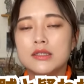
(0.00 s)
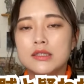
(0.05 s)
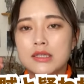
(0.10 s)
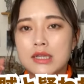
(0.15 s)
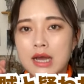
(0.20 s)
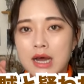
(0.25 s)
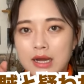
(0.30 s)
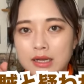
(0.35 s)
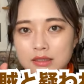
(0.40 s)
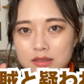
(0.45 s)

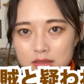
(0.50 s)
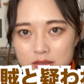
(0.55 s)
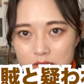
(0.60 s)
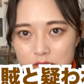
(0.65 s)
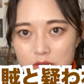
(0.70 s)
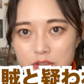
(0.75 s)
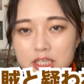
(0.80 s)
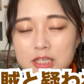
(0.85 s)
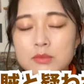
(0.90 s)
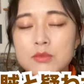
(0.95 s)
なん
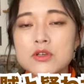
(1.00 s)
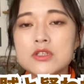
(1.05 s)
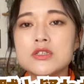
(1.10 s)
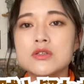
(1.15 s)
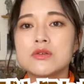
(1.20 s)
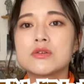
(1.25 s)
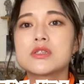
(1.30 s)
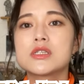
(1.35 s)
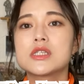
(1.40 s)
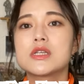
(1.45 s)
と気持ち
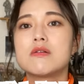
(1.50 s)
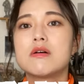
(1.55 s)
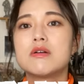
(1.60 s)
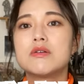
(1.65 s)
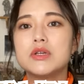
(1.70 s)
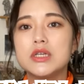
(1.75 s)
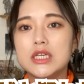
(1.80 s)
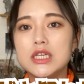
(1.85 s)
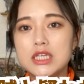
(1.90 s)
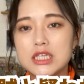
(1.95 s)
の伝わ
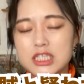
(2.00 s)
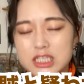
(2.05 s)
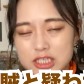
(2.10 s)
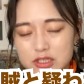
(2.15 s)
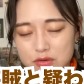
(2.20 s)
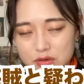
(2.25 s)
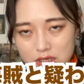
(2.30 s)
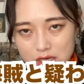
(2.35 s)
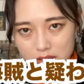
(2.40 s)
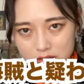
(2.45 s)
るいい字
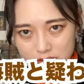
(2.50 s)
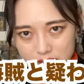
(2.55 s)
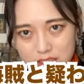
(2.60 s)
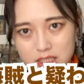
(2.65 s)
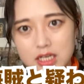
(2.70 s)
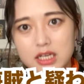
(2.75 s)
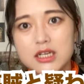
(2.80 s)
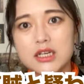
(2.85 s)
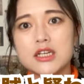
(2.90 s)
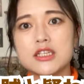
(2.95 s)
を書く綺
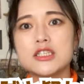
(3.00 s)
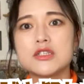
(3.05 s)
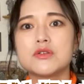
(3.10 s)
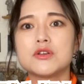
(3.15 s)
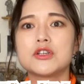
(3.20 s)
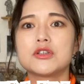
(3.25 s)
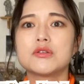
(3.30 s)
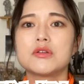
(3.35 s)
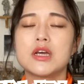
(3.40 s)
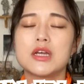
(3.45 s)
麗な字の
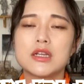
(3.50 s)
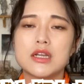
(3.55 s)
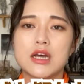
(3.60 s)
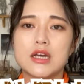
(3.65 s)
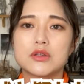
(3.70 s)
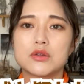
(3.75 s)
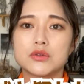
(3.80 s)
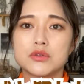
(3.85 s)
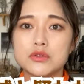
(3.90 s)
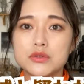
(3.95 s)
人なん
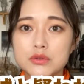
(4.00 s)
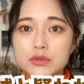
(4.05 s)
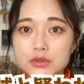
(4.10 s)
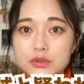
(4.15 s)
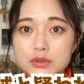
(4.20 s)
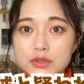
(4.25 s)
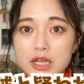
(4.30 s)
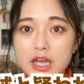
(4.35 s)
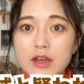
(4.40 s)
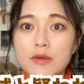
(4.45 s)
だというこ
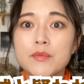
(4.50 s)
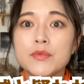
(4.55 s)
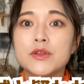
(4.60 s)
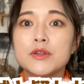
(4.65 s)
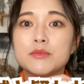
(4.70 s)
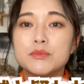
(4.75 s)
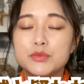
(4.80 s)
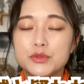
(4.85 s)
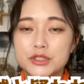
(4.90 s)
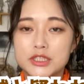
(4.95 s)
とで
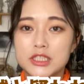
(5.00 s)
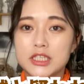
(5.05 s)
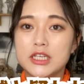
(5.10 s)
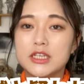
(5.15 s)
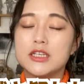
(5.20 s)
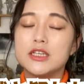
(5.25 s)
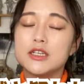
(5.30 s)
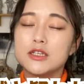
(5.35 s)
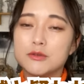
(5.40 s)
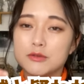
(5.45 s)
無事
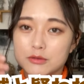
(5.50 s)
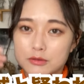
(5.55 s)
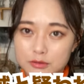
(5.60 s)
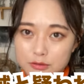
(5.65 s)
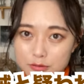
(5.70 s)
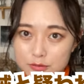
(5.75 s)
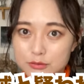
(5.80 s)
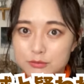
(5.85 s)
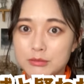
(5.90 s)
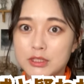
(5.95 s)
に
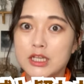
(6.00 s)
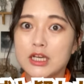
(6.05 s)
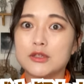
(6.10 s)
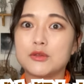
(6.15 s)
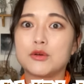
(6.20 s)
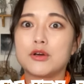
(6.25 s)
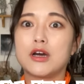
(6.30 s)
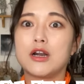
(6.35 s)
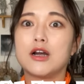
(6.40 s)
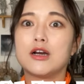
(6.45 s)

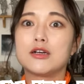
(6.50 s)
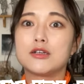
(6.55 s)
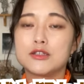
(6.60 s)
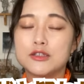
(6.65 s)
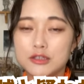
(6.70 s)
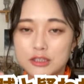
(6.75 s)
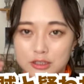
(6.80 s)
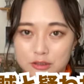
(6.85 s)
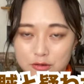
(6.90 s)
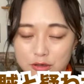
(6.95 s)
港から
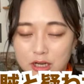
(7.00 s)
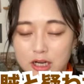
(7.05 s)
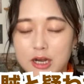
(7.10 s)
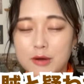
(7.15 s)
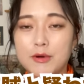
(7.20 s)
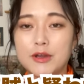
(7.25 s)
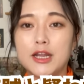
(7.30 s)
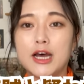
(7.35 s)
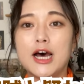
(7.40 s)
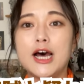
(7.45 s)
国の中
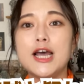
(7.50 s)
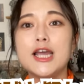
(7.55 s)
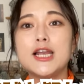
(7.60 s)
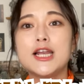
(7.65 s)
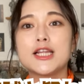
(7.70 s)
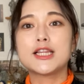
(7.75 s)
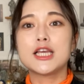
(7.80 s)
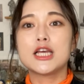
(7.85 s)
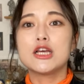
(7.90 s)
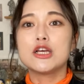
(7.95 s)
まで入
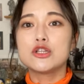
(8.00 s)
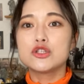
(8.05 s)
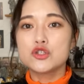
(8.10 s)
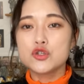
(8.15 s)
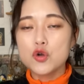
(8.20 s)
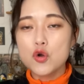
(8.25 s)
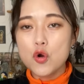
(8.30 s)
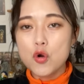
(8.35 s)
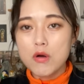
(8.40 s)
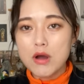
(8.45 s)
れて
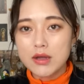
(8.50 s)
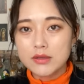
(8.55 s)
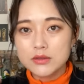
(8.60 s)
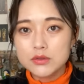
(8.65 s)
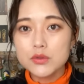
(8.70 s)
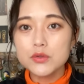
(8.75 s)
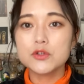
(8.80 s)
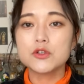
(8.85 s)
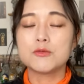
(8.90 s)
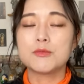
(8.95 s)
長安
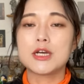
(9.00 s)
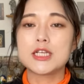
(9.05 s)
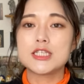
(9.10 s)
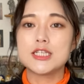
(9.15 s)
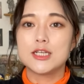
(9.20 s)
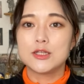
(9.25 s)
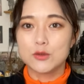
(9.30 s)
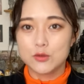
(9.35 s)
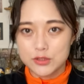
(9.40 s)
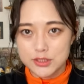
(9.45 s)
という町
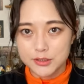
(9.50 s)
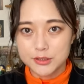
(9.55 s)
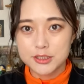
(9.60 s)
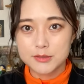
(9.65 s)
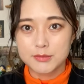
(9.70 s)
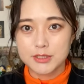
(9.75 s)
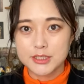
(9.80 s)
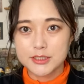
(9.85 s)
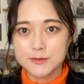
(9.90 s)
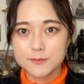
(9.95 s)
に到着し
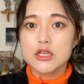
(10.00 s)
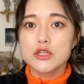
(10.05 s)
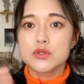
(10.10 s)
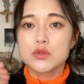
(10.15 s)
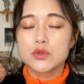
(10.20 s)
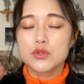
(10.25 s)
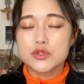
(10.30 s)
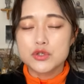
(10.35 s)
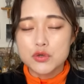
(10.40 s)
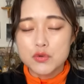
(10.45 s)
ますそ
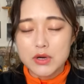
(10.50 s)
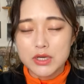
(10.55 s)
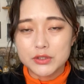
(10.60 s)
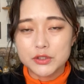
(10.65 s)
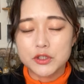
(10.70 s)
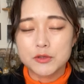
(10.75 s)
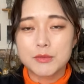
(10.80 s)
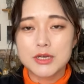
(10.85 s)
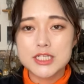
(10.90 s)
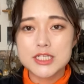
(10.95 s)
の長安
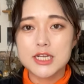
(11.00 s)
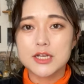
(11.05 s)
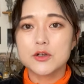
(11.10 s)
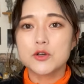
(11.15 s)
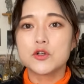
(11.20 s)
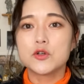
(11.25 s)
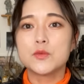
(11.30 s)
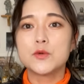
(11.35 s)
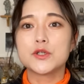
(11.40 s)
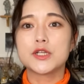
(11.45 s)
という町で
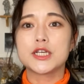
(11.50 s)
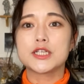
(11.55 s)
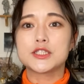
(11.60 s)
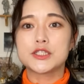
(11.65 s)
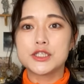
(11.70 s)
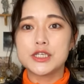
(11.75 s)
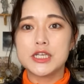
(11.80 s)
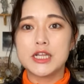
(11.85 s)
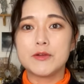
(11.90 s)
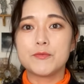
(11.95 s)
弘法大師
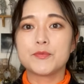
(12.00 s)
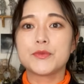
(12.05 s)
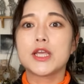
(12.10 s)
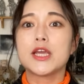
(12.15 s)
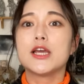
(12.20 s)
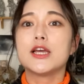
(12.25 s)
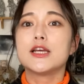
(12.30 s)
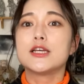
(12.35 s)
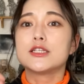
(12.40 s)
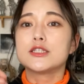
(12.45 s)
ついに
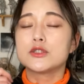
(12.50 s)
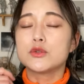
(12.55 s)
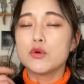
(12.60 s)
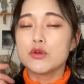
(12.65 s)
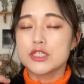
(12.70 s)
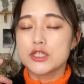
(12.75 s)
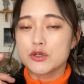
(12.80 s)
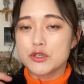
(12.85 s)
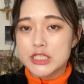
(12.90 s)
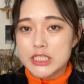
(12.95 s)
当
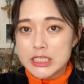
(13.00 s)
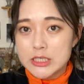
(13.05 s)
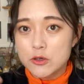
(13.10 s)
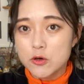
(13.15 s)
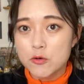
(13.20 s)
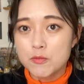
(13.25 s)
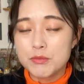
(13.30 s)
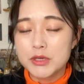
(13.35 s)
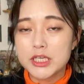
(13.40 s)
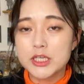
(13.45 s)
時の真
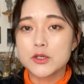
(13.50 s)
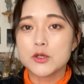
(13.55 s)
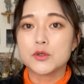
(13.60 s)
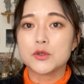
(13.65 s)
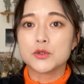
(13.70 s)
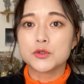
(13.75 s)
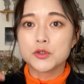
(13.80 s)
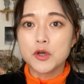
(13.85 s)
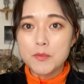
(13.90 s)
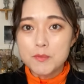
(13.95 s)
言密教
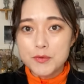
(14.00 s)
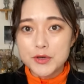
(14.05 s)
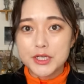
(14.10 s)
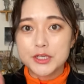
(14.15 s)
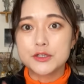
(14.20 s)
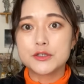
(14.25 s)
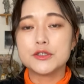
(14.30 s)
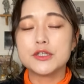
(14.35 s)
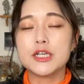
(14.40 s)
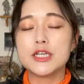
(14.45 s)
のトップに
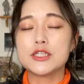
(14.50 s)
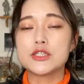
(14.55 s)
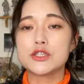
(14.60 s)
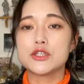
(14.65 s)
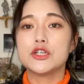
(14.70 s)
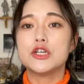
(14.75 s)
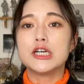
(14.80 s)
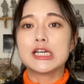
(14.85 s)
君臨する